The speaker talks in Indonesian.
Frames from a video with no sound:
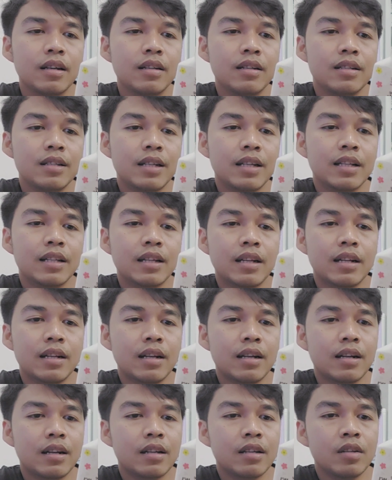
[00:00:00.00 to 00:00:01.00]
ini sekitar
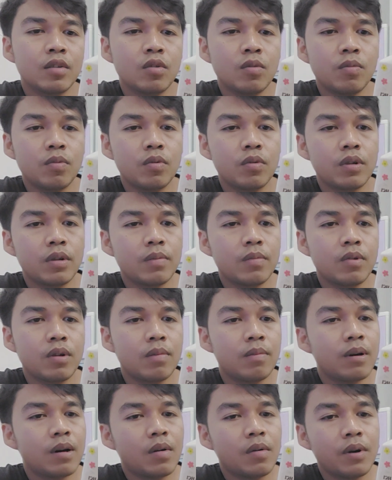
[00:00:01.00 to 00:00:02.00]
harganya 20.000
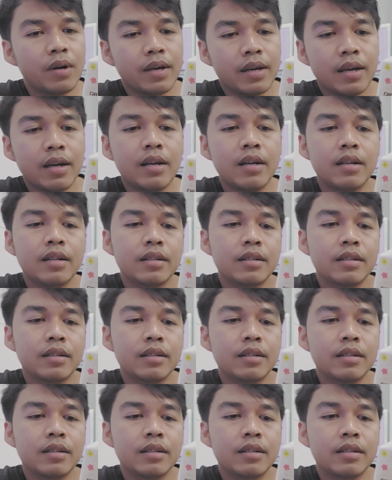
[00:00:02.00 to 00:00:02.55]
ke bawah ya